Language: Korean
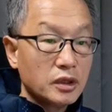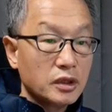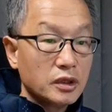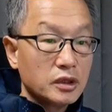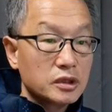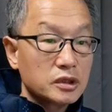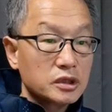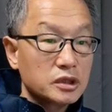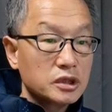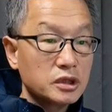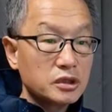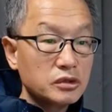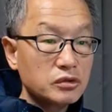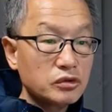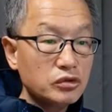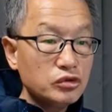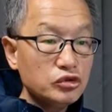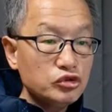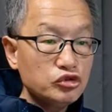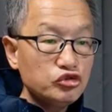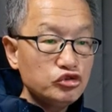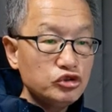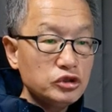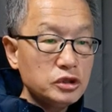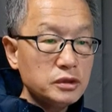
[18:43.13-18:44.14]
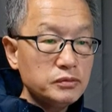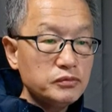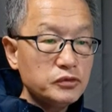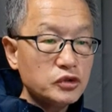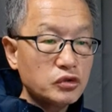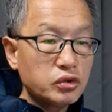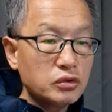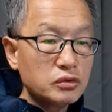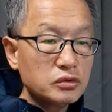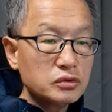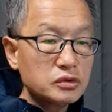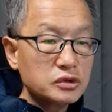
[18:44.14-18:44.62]
그리고 위임
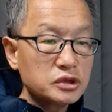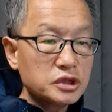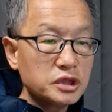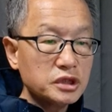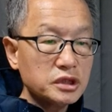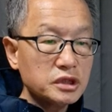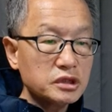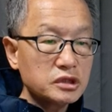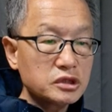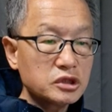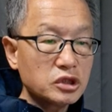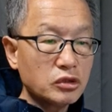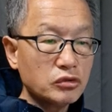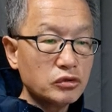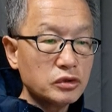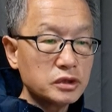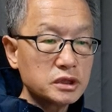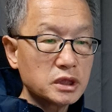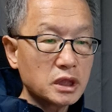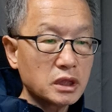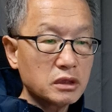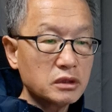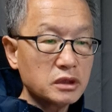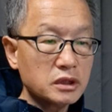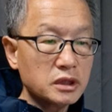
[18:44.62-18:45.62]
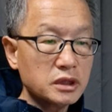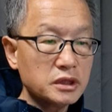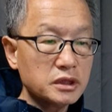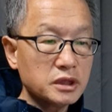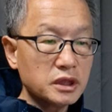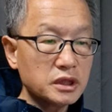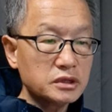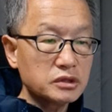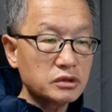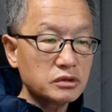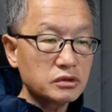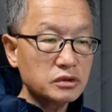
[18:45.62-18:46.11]
통치 청원 사건에
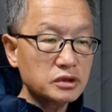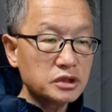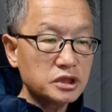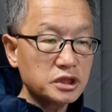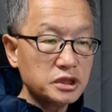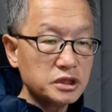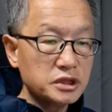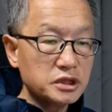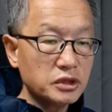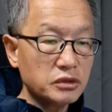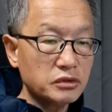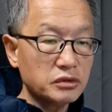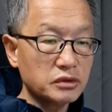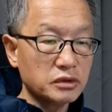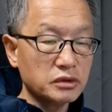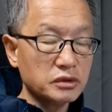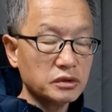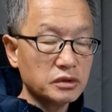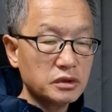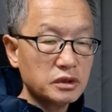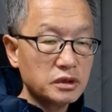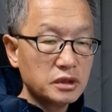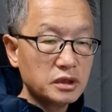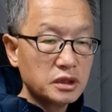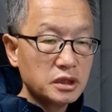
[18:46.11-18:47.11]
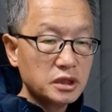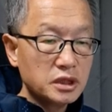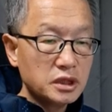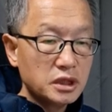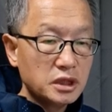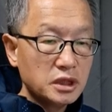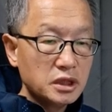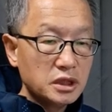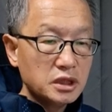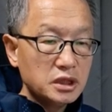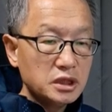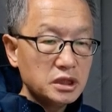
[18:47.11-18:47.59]
대해서도 신채호는
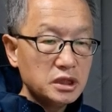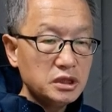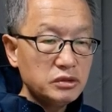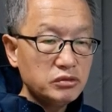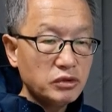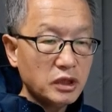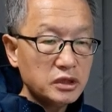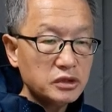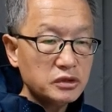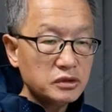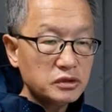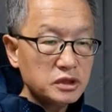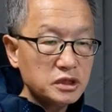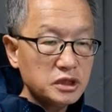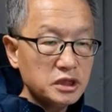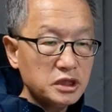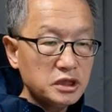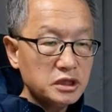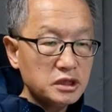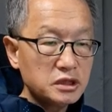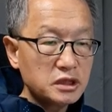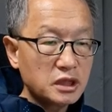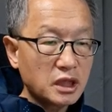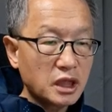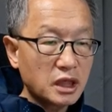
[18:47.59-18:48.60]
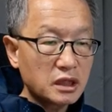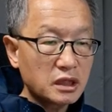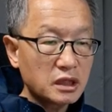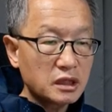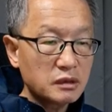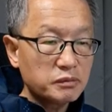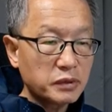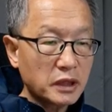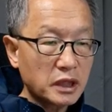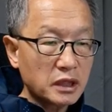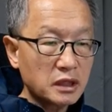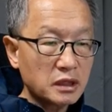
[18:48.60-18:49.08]
이완용은 있는
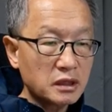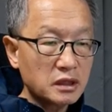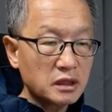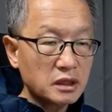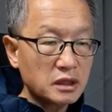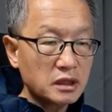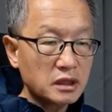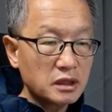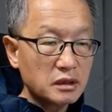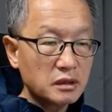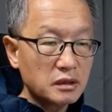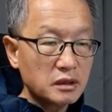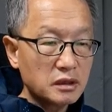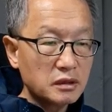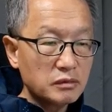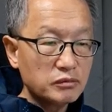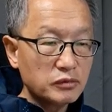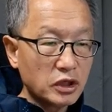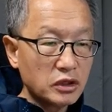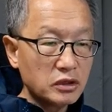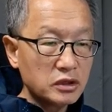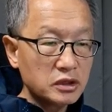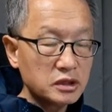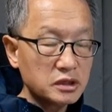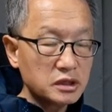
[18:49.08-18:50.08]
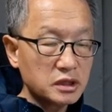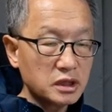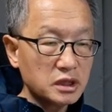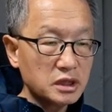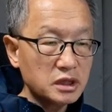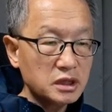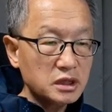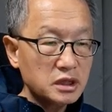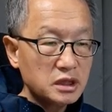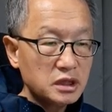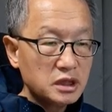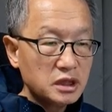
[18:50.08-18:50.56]
나라를
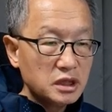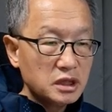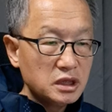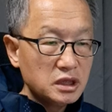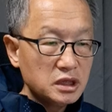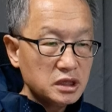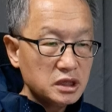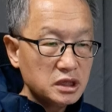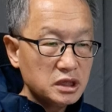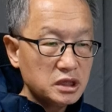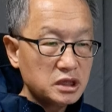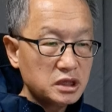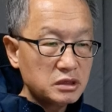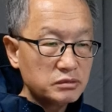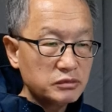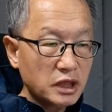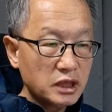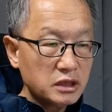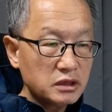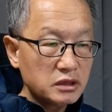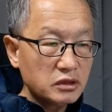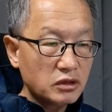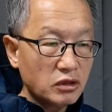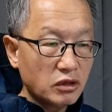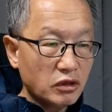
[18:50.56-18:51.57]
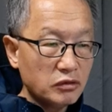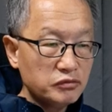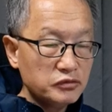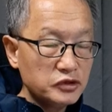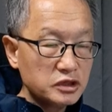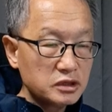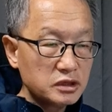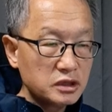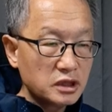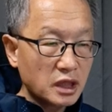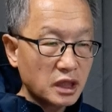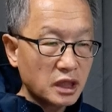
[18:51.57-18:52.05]
팔아먹었는데 이승만은
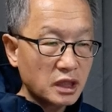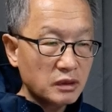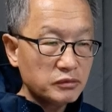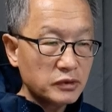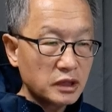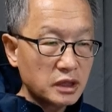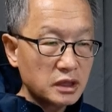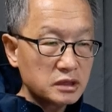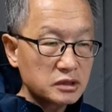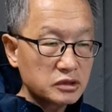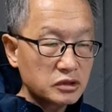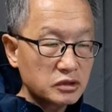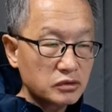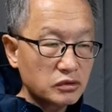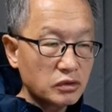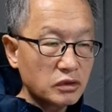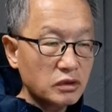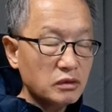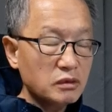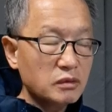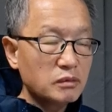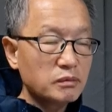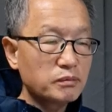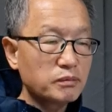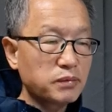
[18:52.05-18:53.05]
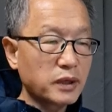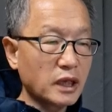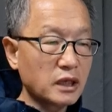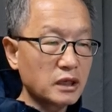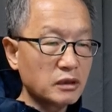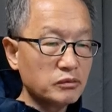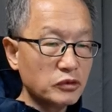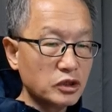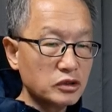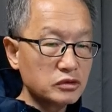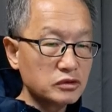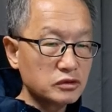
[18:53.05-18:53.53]
없는 나라마저도
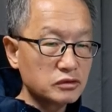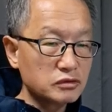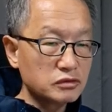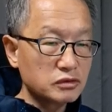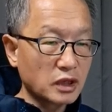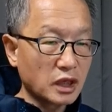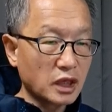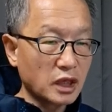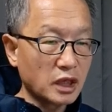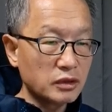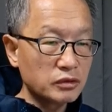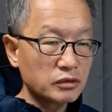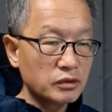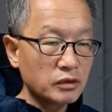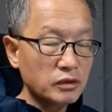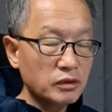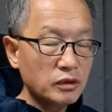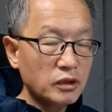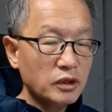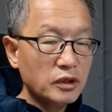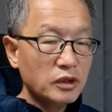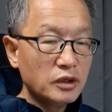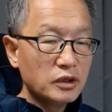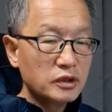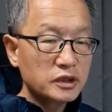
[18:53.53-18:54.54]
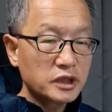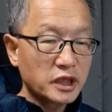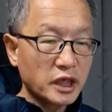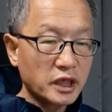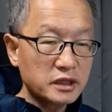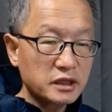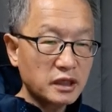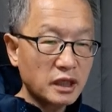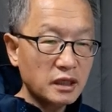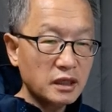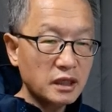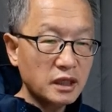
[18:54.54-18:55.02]
팔아먹는구나 하고
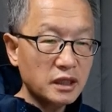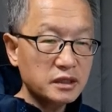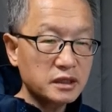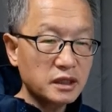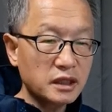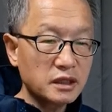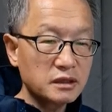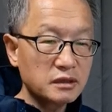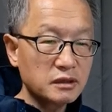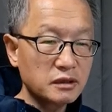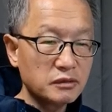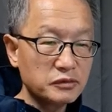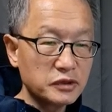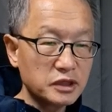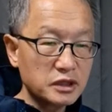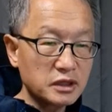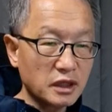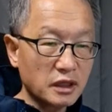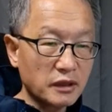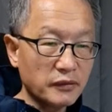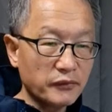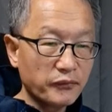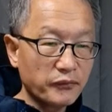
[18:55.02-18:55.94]
개탄을 했다는 겁니다.